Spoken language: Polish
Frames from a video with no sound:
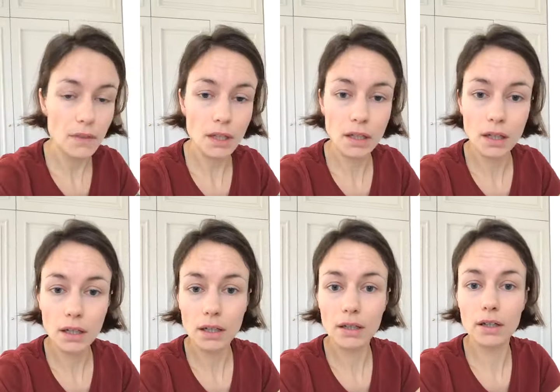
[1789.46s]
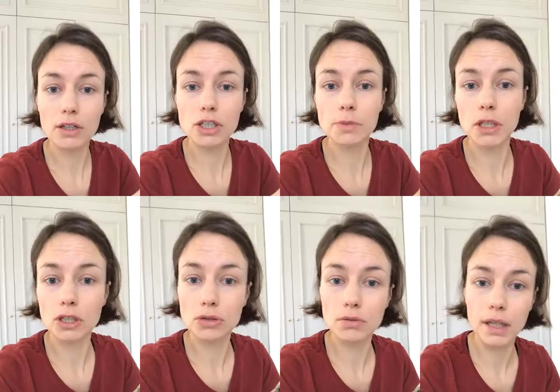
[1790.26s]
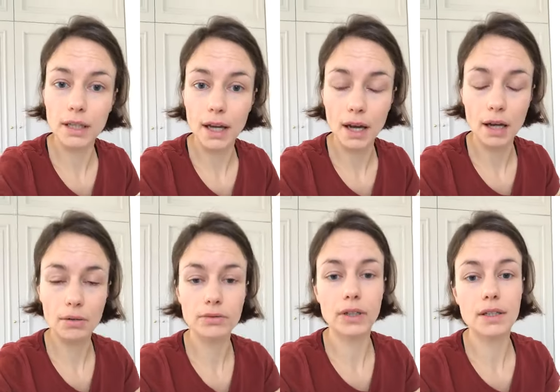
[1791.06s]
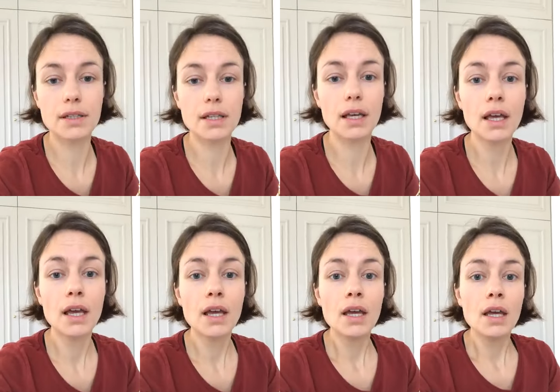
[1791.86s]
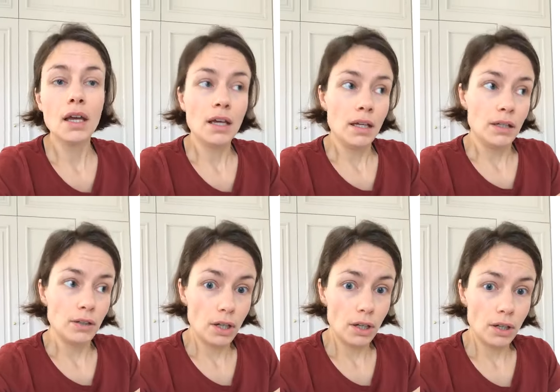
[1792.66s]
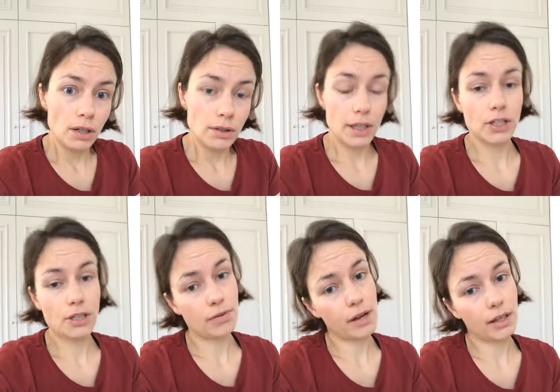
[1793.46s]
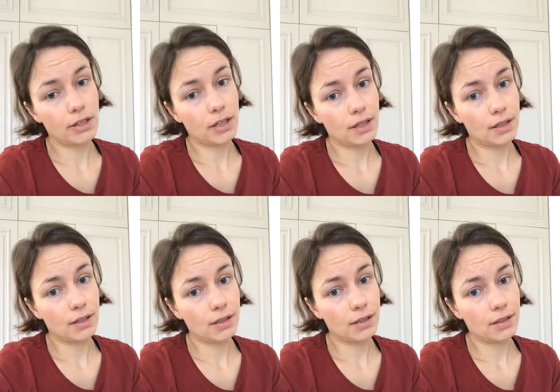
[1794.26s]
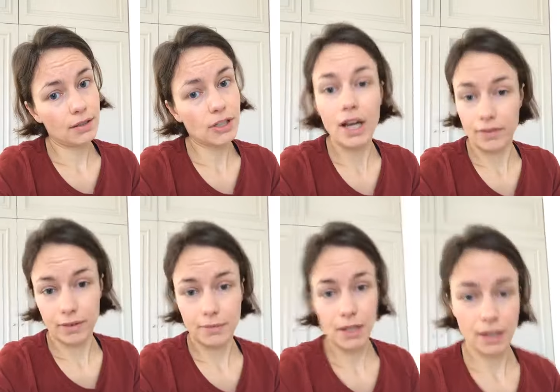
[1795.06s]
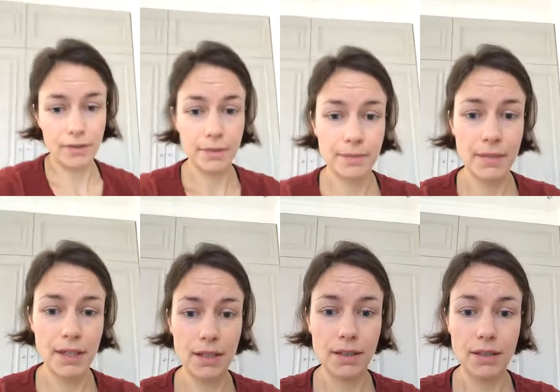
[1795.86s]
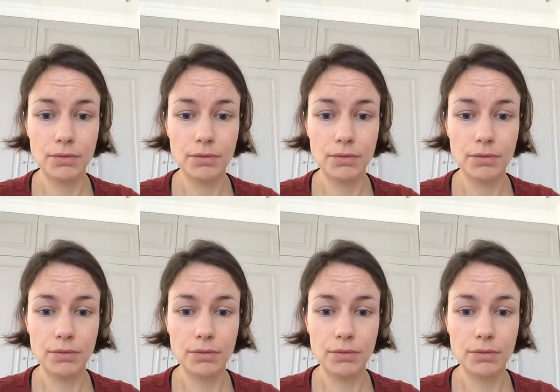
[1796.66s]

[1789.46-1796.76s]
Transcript: e, szybciej niż tutaj jechał, więc e, no, także słuchajcie, ciekawe, ciekawe. Ja